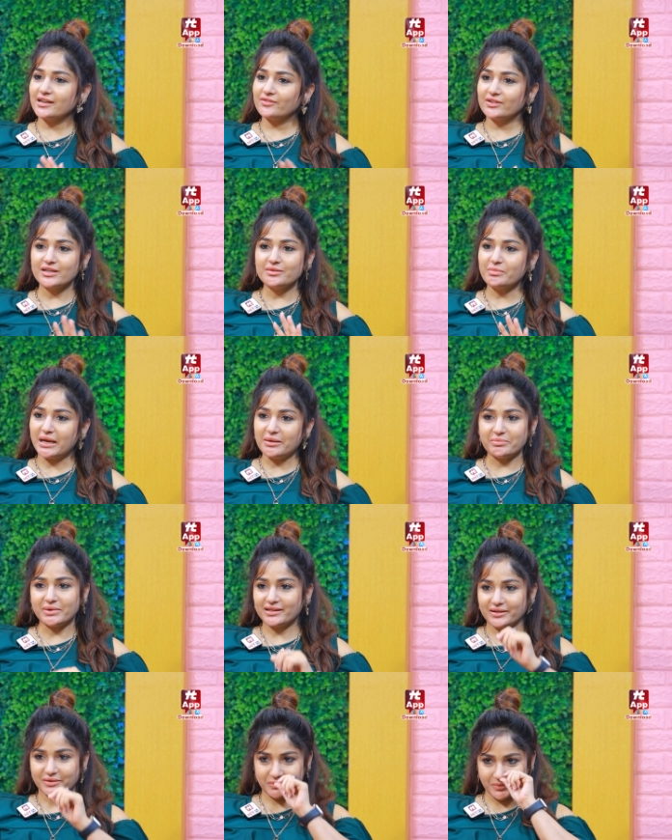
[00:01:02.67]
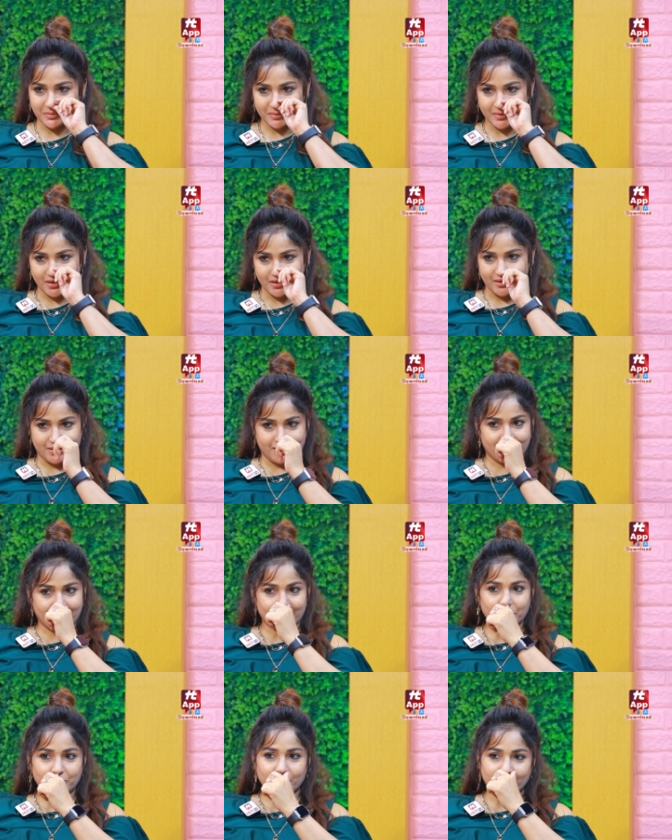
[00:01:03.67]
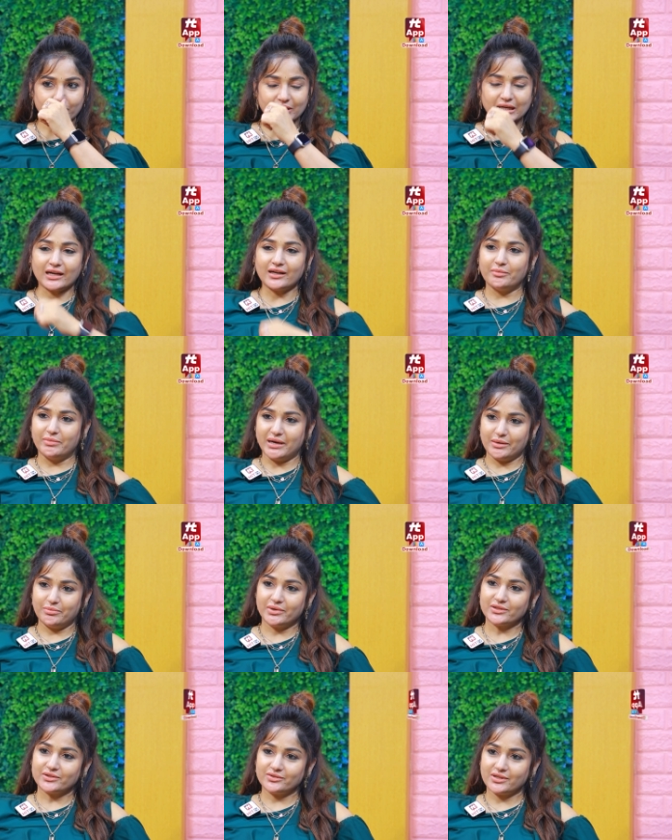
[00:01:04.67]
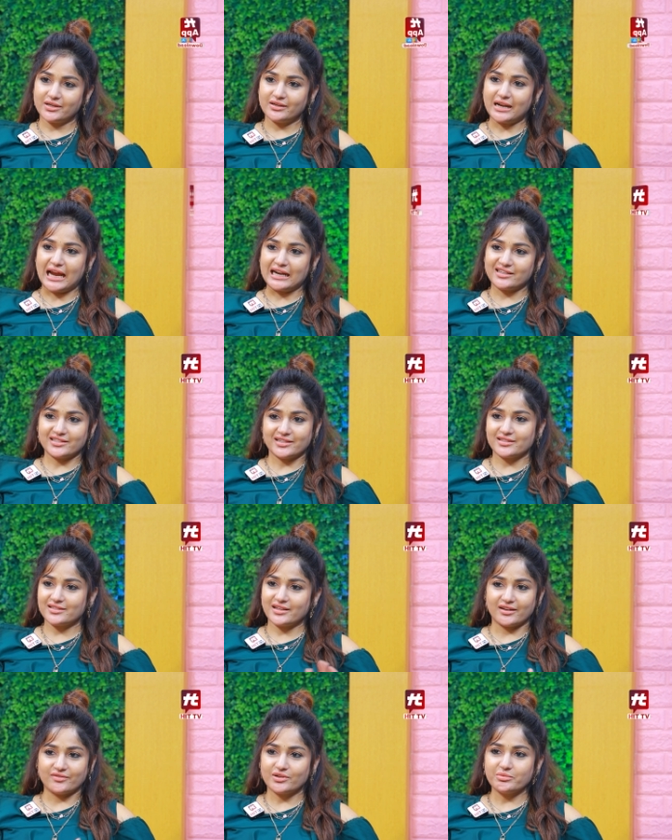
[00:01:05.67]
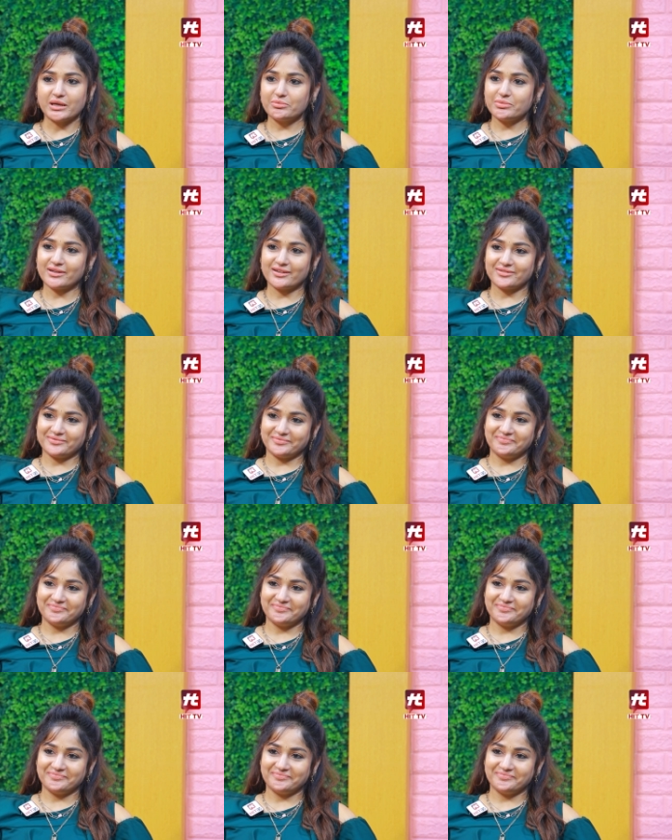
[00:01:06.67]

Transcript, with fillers: నేను ఎవరిని భయపెట్టను ఎదుటో ఊరికి అట్లా భయపడుతున్నట్లు యాక్ట్ చేస్తారు ఎవరు భయపడరు